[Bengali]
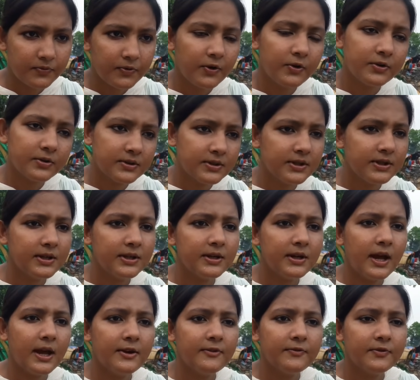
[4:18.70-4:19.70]
ফোর থ্রি
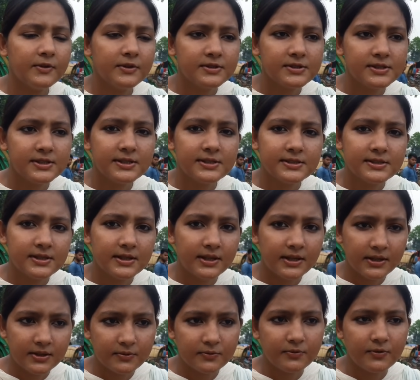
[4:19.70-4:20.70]
নাইন ফোর সিক্স
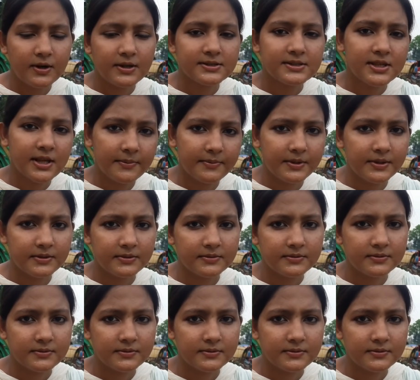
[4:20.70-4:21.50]
এইট ওয়ান সেভেন